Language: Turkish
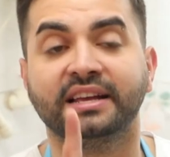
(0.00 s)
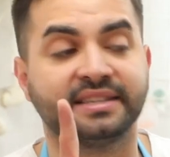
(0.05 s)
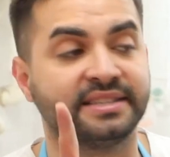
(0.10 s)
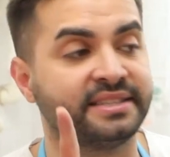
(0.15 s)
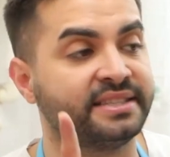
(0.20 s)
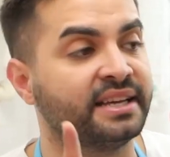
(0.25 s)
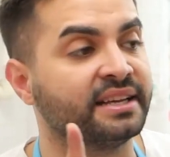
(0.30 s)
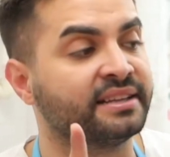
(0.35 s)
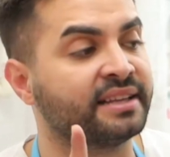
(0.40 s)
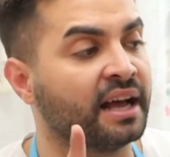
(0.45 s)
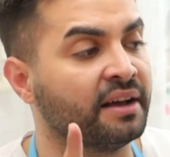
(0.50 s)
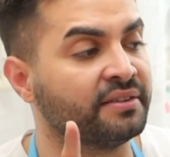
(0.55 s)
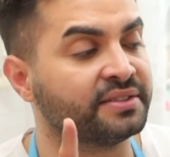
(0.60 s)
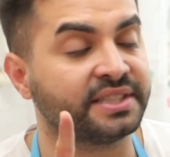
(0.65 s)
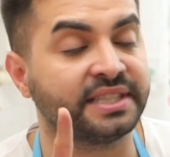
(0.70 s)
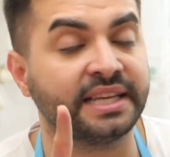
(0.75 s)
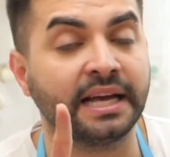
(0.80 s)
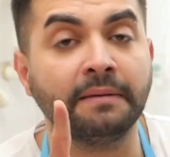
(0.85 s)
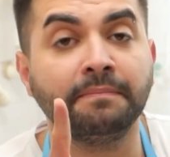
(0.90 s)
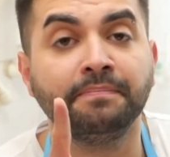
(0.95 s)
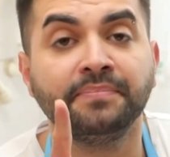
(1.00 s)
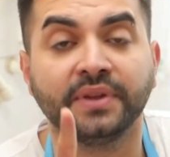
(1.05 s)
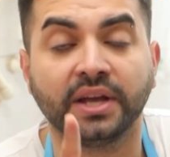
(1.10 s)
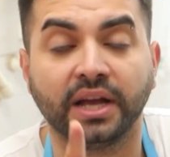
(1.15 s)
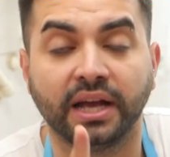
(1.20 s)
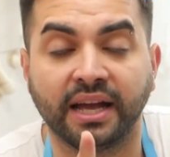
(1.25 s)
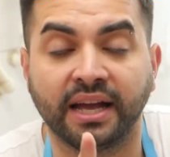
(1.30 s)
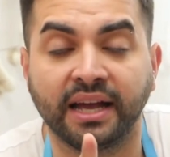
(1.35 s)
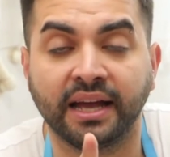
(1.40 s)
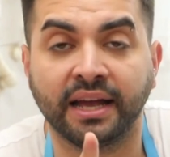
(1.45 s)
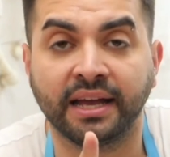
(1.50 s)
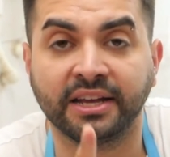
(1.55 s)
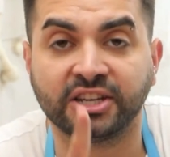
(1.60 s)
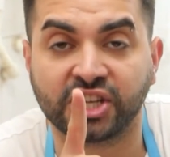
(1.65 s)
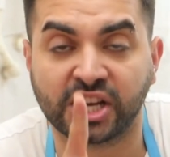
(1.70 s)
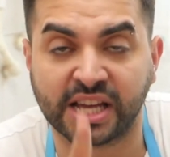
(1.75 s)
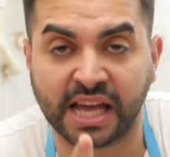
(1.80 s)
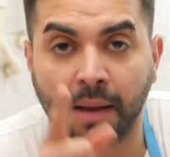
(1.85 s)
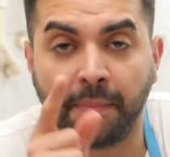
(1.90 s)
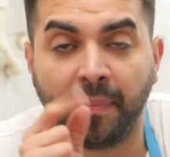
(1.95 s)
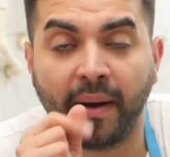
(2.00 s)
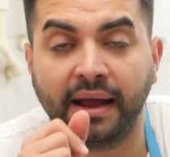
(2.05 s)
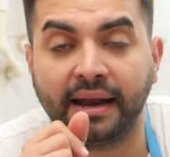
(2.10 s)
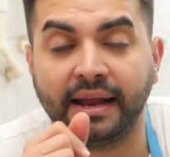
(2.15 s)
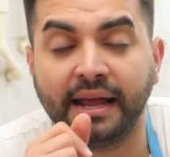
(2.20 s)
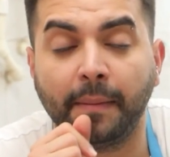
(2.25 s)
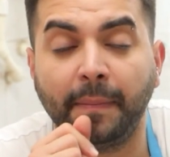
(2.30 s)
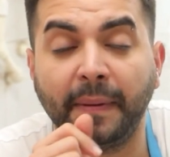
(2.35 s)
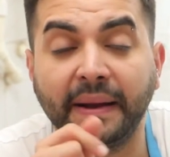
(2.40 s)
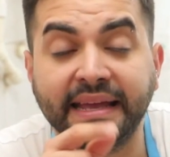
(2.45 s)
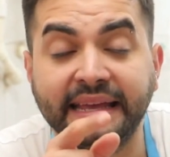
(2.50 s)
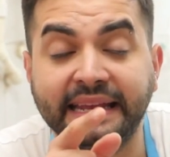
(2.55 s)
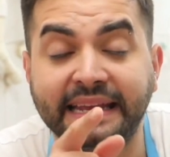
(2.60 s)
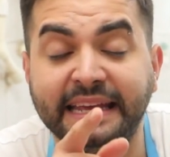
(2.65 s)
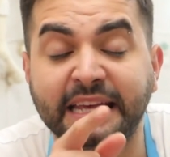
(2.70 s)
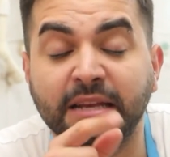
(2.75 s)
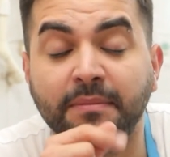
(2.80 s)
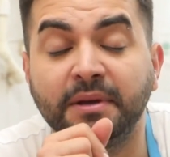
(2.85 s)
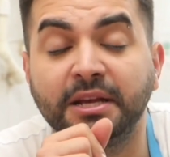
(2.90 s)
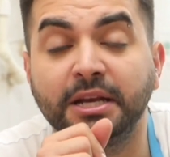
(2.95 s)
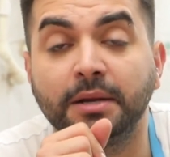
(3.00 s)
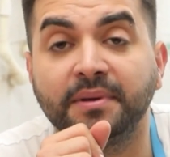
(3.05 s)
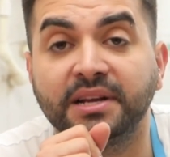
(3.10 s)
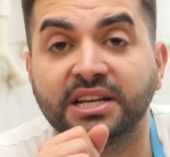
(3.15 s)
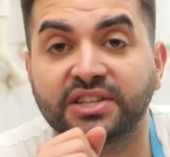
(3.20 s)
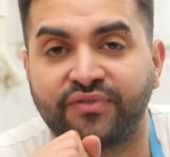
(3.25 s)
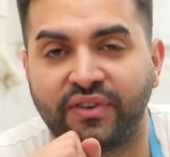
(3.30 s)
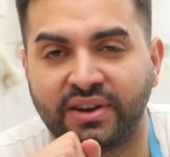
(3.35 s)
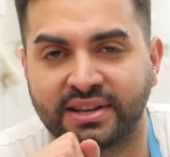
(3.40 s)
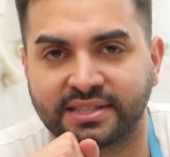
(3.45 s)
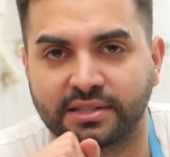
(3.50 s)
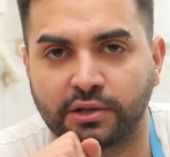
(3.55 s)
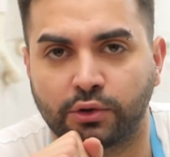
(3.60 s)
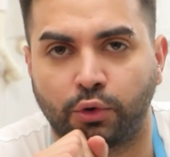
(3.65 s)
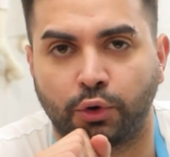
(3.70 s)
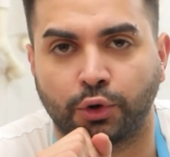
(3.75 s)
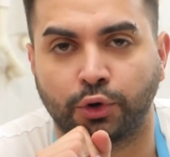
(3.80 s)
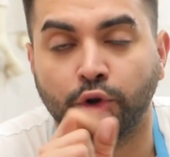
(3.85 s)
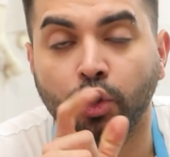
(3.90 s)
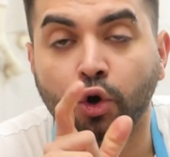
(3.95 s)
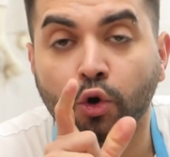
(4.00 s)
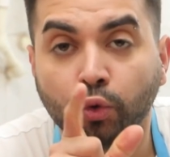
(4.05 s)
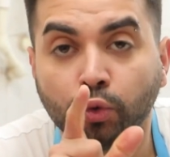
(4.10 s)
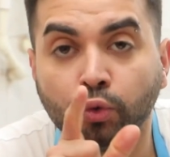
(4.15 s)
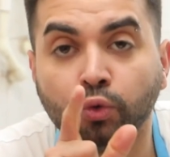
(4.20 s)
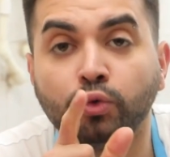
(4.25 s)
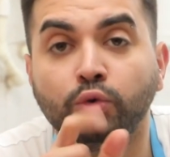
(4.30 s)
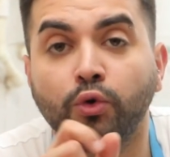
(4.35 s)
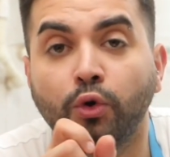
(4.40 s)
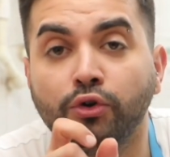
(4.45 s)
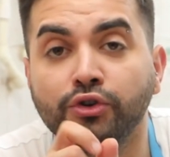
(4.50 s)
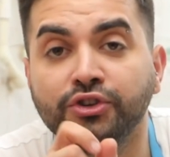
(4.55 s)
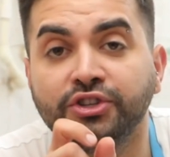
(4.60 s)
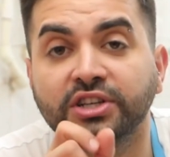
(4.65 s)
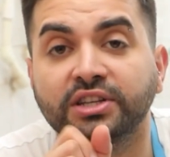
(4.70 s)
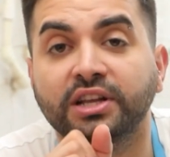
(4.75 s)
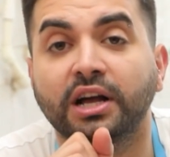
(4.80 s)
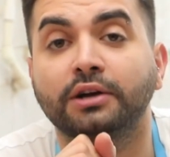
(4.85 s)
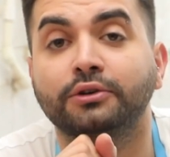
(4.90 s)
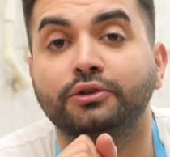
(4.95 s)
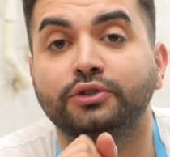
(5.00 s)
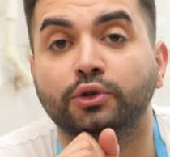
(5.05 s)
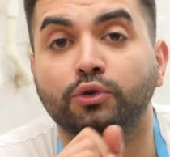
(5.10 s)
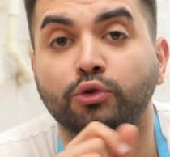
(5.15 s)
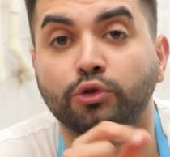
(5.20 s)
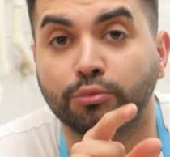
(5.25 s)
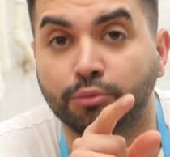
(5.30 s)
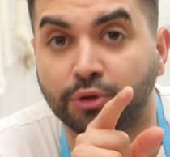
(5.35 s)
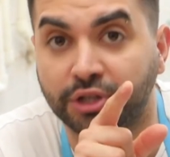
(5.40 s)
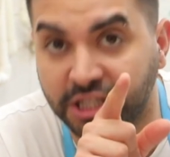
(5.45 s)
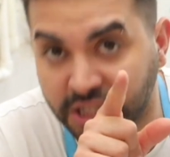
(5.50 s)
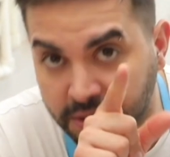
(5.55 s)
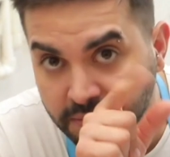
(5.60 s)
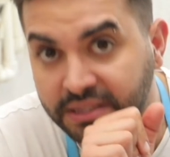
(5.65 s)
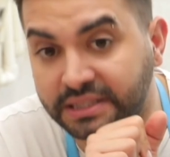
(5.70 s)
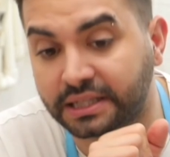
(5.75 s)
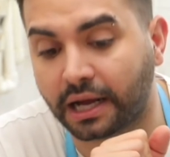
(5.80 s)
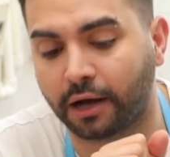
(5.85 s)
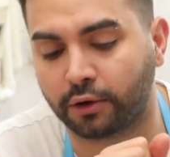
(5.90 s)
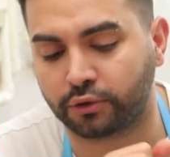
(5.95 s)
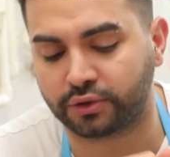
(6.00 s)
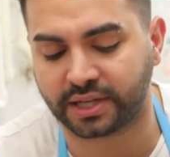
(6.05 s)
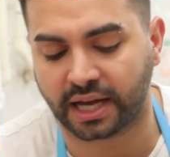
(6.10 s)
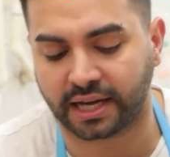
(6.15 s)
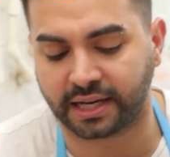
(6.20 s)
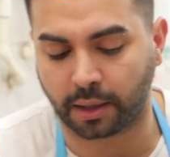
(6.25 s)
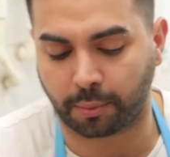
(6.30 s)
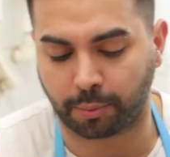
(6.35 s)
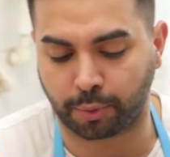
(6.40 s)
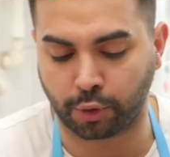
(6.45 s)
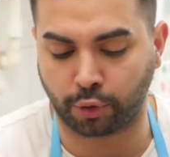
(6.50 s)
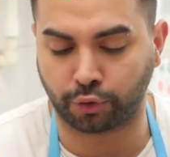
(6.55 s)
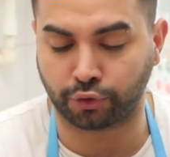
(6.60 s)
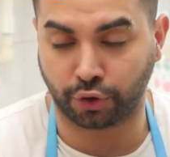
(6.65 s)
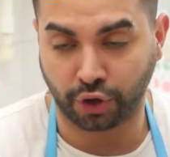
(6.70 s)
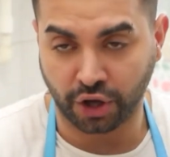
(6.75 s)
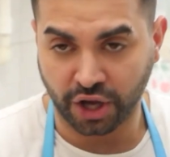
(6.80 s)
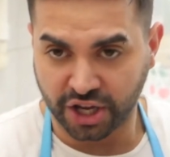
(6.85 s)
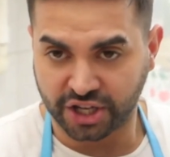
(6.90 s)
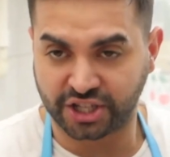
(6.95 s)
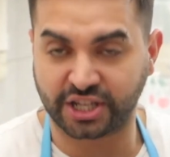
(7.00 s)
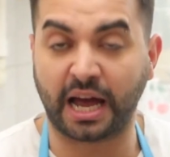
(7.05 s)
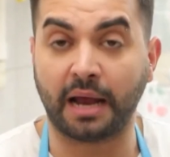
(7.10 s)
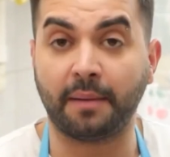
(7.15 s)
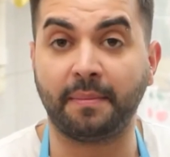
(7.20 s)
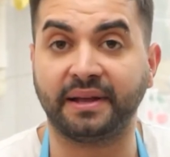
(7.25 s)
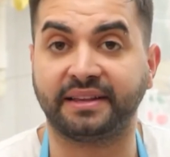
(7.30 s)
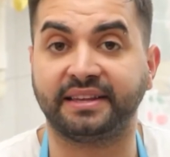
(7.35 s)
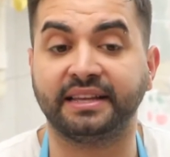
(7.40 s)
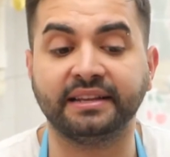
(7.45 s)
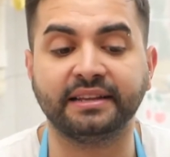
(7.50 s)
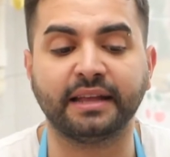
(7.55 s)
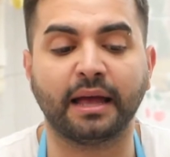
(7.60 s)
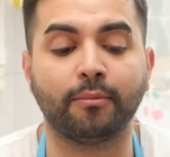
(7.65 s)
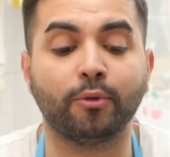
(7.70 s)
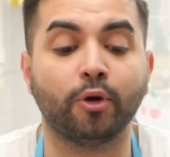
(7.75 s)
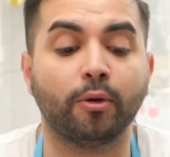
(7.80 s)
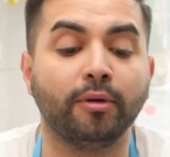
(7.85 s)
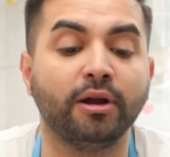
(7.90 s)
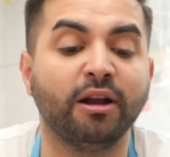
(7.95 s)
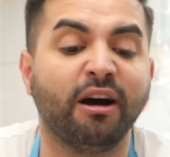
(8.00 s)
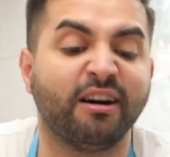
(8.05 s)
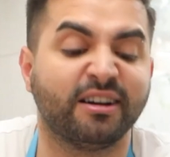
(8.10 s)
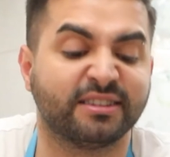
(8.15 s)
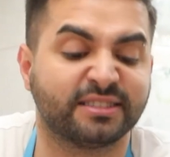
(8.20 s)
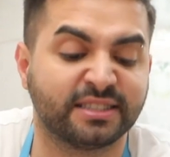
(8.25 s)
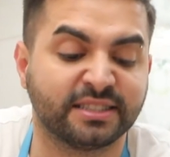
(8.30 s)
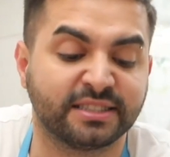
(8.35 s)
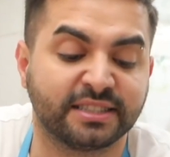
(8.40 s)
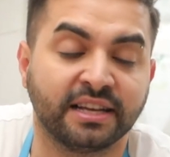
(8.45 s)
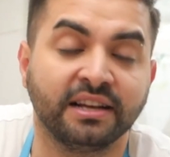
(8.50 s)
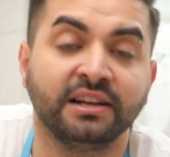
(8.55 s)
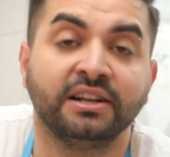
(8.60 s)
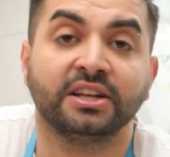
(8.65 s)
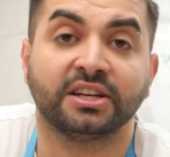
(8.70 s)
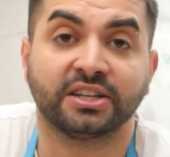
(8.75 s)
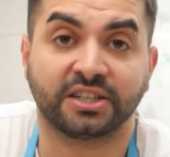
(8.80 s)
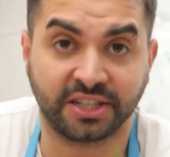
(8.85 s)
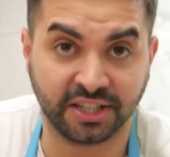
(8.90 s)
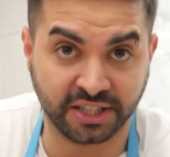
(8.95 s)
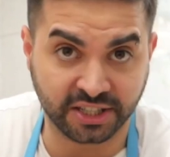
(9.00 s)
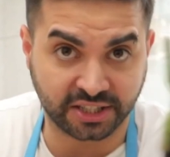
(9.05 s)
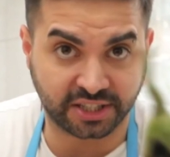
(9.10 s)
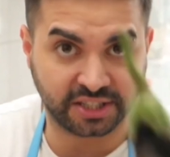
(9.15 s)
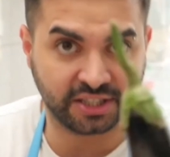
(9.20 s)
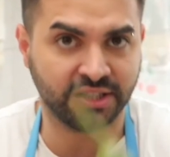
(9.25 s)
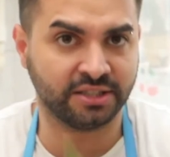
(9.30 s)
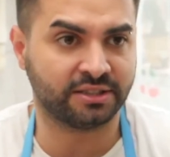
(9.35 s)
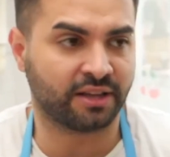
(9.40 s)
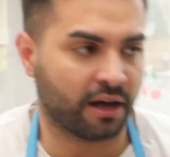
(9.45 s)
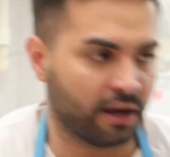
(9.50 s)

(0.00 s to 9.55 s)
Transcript: Size tavsiyem e, şekerpare yaparken irmiğini biraz fazla koyun. Un koyunca daha güzel olmuyor. İrmik daha güzel yapıyor onu. Şerbetini de emiyor böyle ağzınızda kıyır kıyır